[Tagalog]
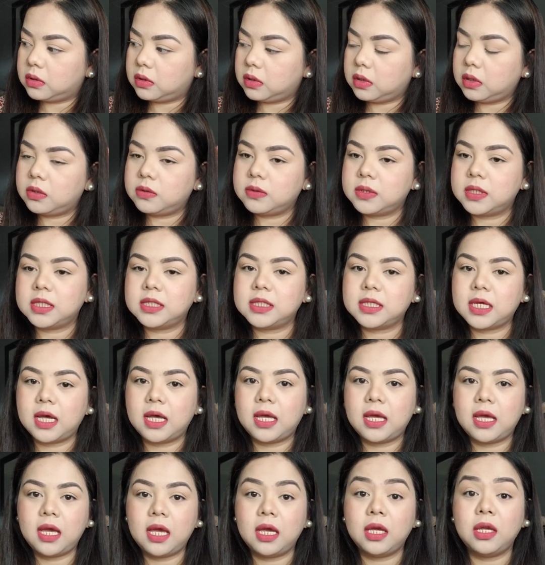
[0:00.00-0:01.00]
Yung sa
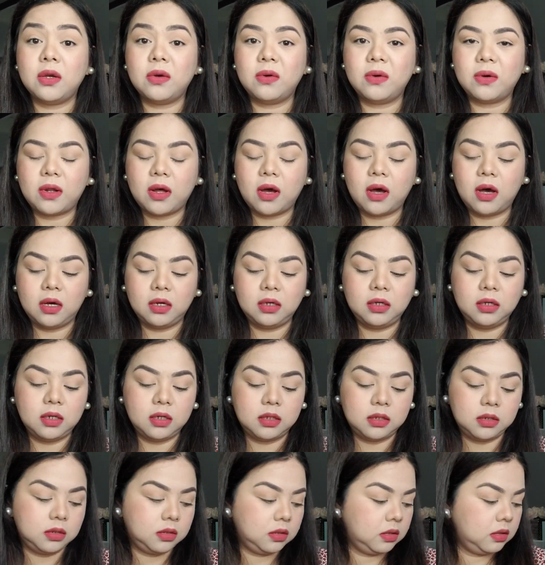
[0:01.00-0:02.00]
yung rug.
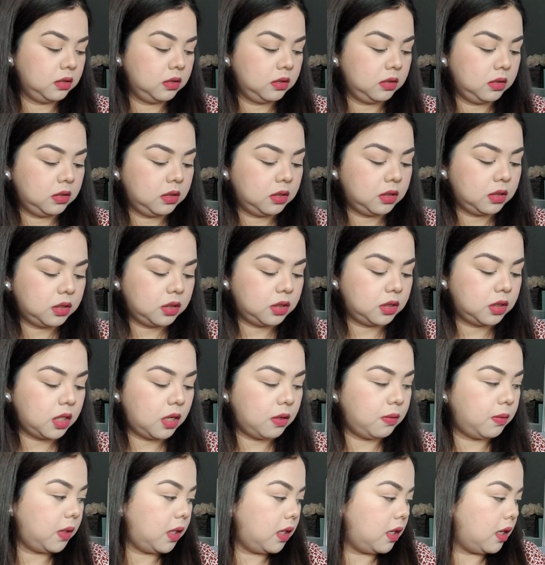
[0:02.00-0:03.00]

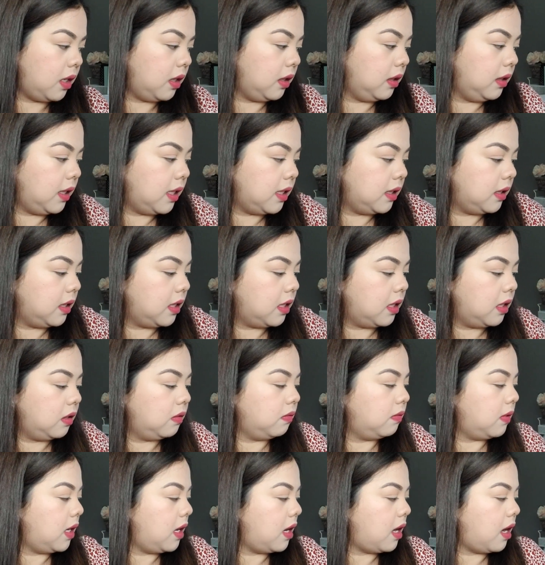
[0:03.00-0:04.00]
Shower rug, ganyan.
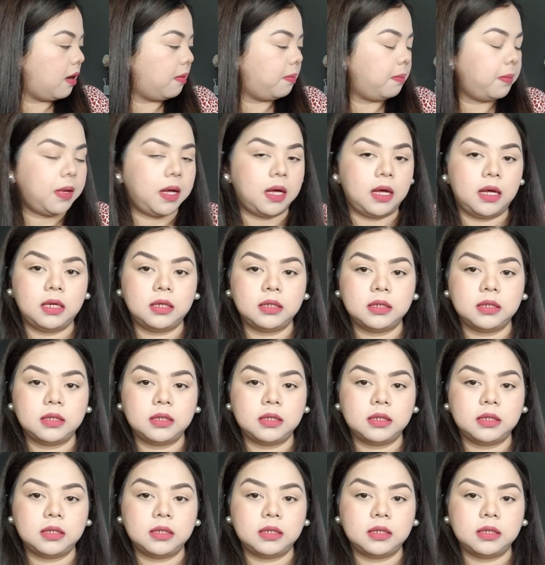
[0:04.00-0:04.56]
Wala pa.